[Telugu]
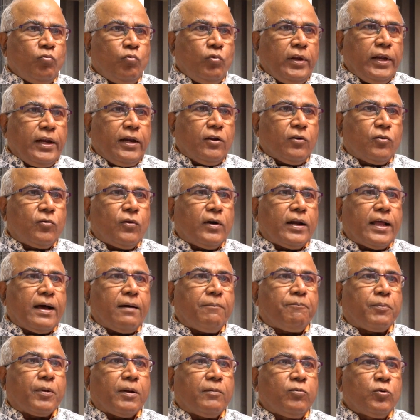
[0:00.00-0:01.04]
వీళ్ళు కూడా
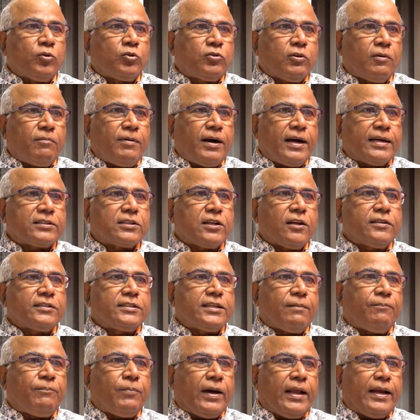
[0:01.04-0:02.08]
ప్రభుత్వ భాషలో
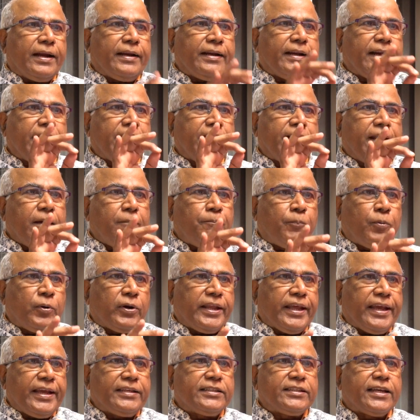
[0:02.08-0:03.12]
చెప్పాలంటే
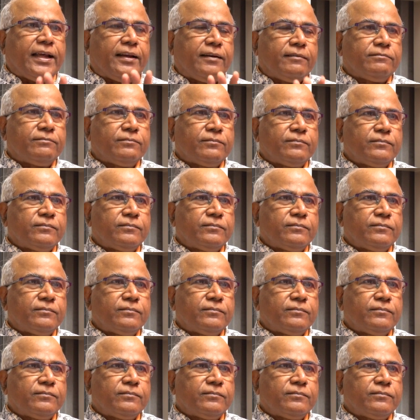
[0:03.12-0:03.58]
డెప్యుటేషన్